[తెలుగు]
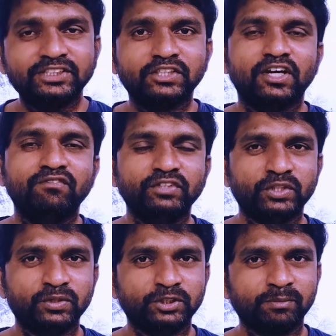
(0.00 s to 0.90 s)
నెక్స్ట్ టాప్
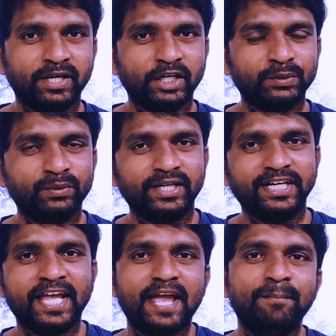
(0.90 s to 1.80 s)
ఫీచర్ గురించి
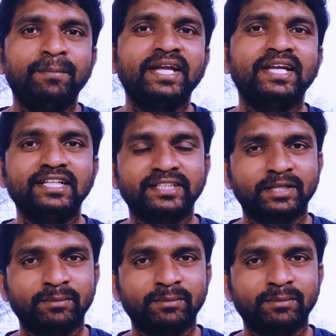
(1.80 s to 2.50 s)
మాట్లాడుకోవాలంటే ఎంఐ హెల్త్